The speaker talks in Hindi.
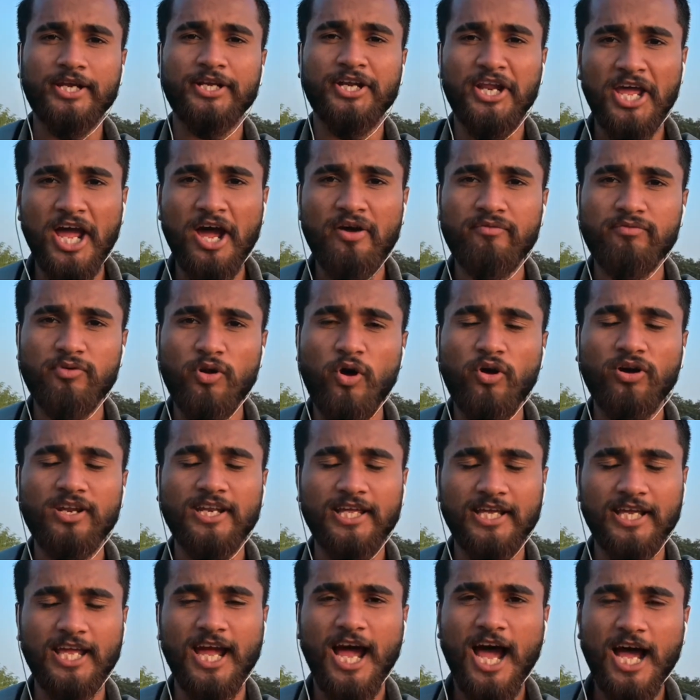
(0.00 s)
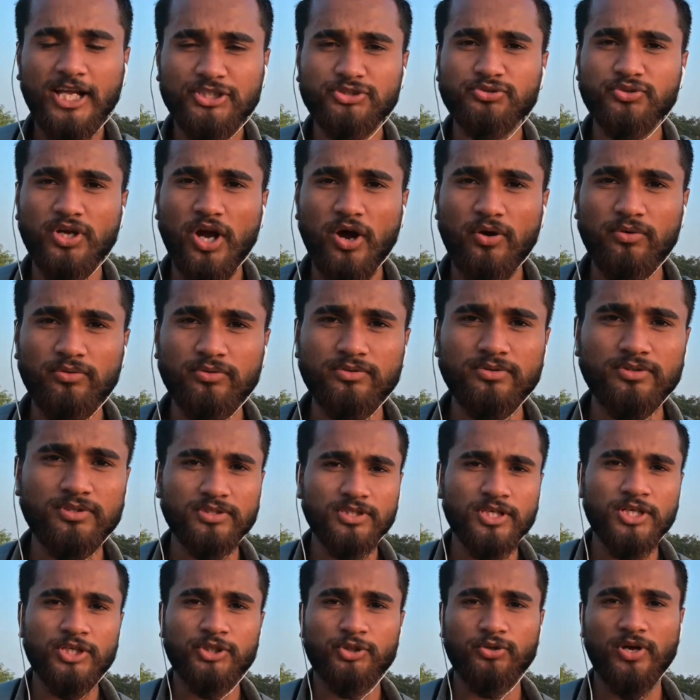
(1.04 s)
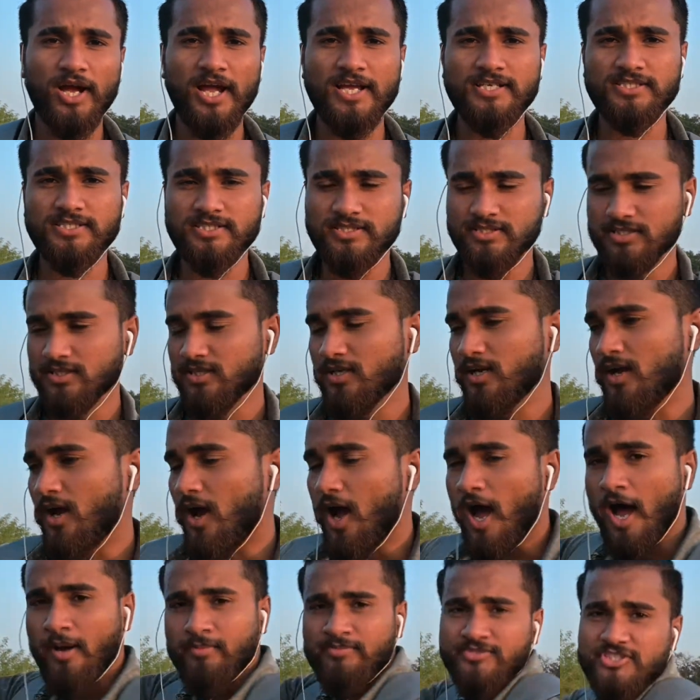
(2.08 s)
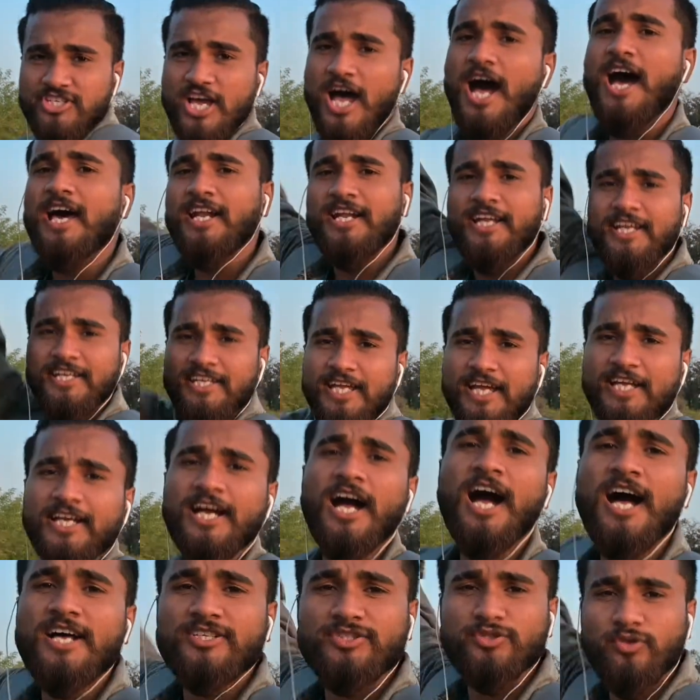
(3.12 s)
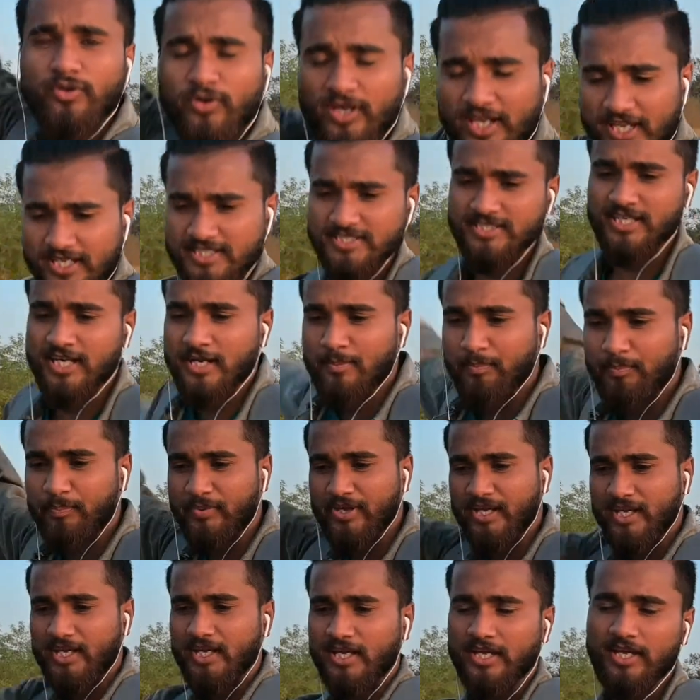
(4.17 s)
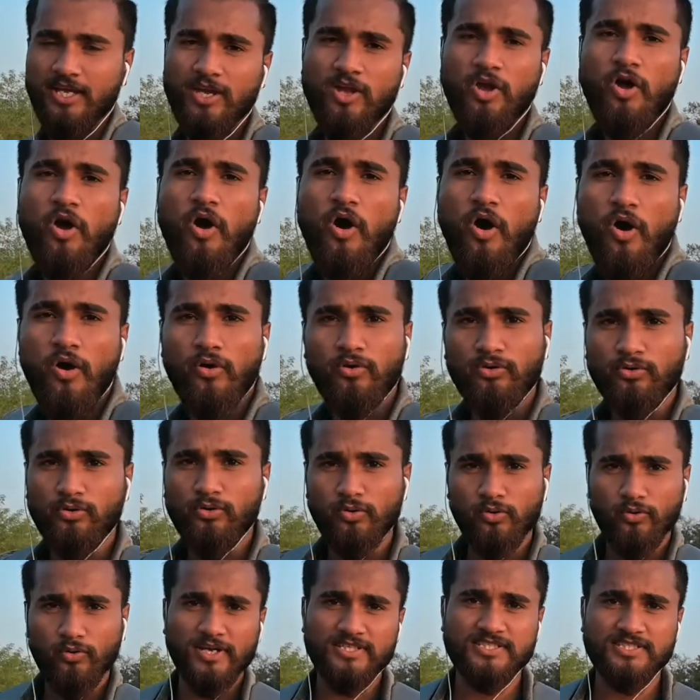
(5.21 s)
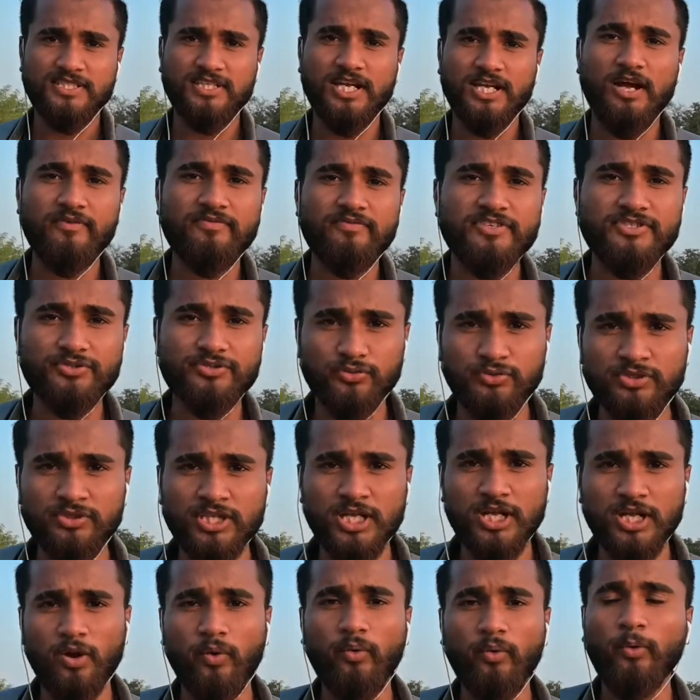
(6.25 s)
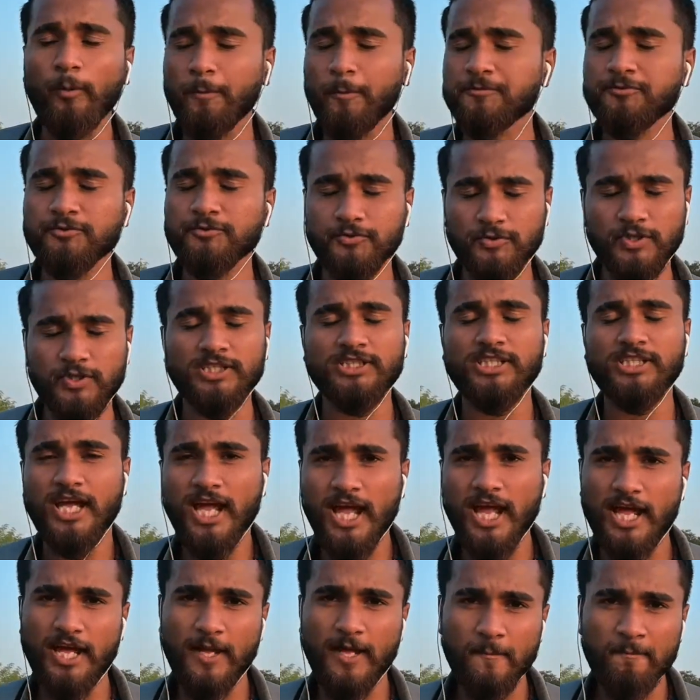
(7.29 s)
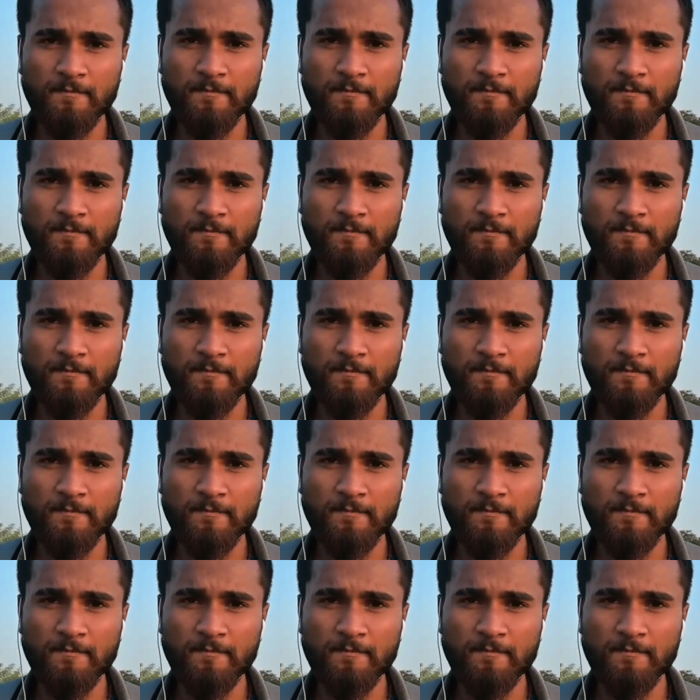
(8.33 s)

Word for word: एक नया ब्लॉग लेके आ चुका हूँ तो गाइस हम जा रहे हैं एक खास लोकेशन पे और वो लोकेशन काफ़ी सुंदर और ख़ूबसूरत है